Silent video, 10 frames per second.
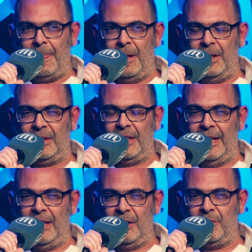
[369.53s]
hatte ich
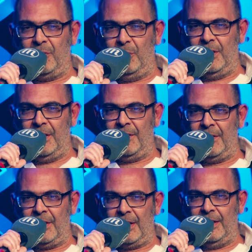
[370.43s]
eigentlich vor,
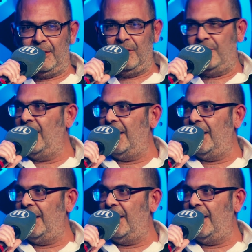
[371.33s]
äh, relativ viel